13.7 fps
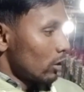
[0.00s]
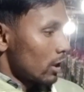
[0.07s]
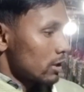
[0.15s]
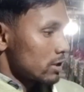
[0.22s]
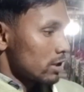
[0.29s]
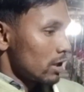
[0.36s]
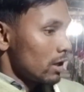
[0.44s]

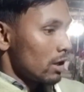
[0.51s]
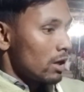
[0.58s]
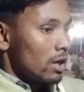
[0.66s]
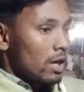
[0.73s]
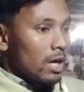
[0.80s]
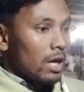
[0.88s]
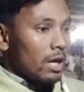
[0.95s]
थोड़ा सा
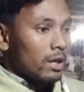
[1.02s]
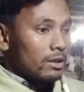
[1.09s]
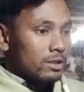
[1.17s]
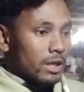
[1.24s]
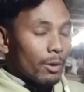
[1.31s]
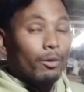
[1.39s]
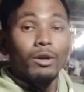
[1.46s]

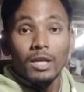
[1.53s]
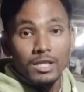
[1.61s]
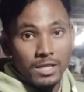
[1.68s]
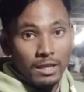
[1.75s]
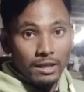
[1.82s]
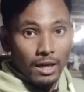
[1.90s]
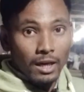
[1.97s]
चावल
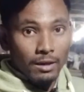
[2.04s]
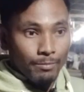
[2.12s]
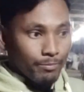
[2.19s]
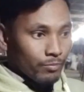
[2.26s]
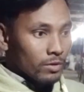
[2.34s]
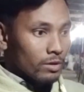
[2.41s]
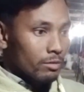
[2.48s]
का छिलका
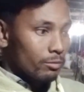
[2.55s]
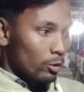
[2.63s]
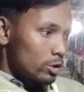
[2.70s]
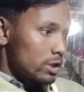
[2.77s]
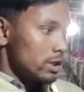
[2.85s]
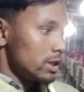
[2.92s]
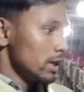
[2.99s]

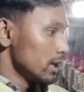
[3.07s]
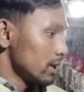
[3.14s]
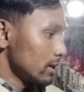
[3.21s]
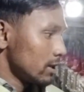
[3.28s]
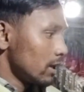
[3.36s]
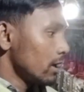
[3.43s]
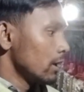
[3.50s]
भूसी दिया
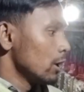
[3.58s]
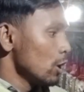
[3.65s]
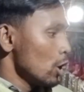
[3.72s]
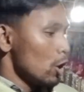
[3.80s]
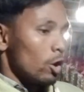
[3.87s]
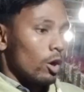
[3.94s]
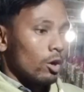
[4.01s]
जाता है
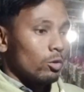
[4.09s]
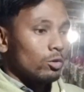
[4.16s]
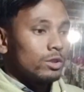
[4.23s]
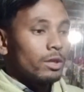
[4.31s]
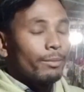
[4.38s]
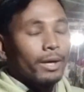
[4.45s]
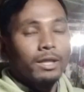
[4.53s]
और
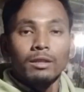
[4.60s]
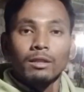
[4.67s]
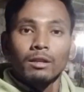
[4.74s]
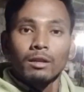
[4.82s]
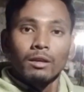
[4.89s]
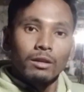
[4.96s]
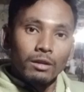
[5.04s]
उसके बाद
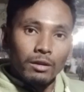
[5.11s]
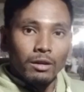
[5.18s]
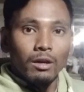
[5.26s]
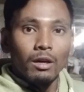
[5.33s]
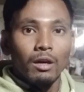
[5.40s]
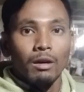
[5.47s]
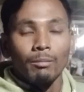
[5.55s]

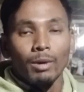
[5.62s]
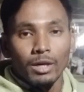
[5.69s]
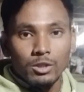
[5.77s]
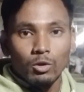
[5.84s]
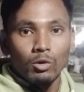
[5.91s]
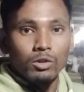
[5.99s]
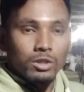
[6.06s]

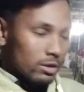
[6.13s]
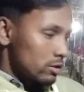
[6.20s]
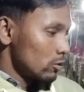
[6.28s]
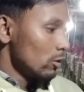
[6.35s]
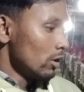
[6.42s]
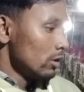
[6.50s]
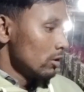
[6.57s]
बर्ड्स को
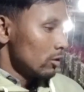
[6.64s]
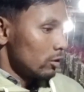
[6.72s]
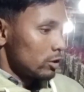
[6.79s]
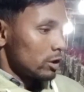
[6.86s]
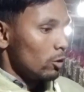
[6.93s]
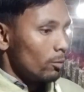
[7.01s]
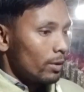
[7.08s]
चिक्स को
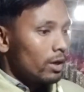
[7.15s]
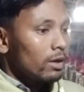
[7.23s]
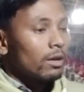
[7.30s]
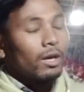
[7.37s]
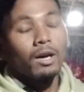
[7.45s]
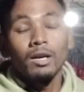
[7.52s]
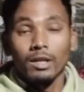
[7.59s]
उसके ऊपर
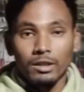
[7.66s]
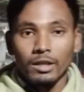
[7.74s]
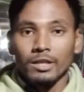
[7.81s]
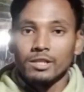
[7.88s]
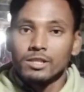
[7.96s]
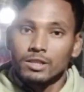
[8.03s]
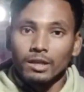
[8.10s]
रखा
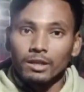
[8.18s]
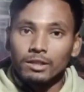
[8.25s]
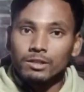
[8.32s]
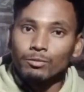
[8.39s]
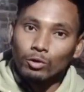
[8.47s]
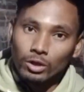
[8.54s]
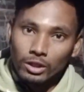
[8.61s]
जाता है इस
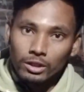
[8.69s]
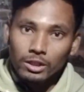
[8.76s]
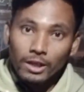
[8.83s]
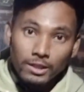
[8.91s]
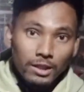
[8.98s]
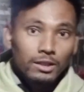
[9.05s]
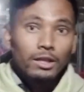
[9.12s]
तरीके से बोर्डिंग
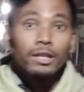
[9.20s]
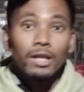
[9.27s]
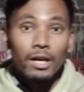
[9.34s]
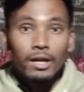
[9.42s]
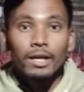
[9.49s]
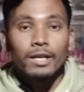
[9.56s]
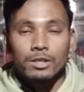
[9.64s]
किया जाता है
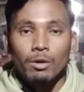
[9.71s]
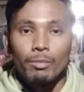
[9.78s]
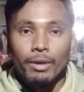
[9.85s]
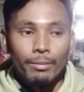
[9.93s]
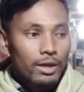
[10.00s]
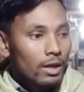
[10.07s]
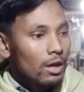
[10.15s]
ठंडे के
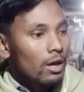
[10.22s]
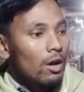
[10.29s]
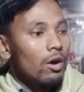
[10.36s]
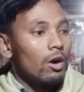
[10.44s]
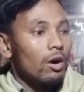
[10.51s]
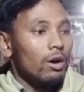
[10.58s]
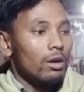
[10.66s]
समय में
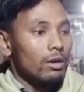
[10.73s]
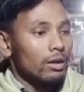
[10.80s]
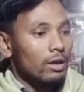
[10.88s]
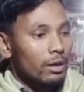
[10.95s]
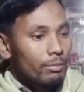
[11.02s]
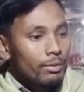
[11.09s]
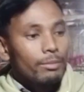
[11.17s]
और
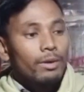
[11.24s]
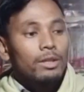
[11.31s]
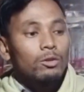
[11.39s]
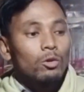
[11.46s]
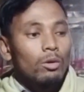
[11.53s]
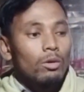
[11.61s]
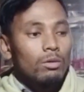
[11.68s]
गर्मी
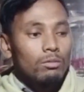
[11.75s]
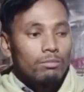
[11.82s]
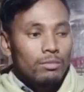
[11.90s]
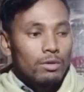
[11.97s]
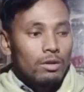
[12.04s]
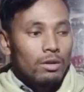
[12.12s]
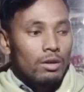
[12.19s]
में तो
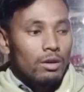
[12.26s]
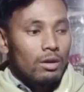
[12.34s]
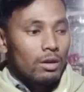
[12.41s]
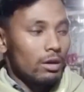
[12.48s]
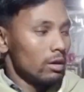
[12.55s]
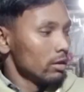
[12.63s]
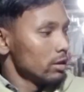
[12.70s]

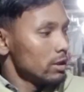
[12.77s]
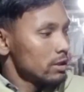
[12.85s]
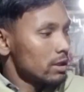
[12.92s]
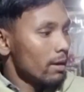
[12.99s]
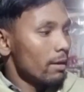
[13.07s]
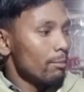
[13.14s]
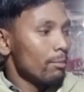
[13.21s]

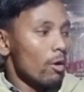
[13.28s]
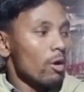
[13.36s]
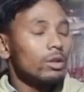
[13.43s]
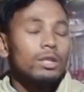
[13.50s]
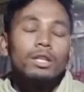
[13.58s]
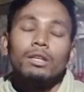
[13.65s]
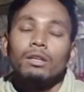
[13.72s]
इसका
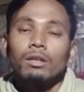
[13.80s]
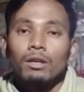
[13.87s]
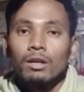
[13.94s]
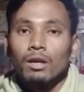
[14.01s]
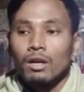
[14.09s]
बहुत ही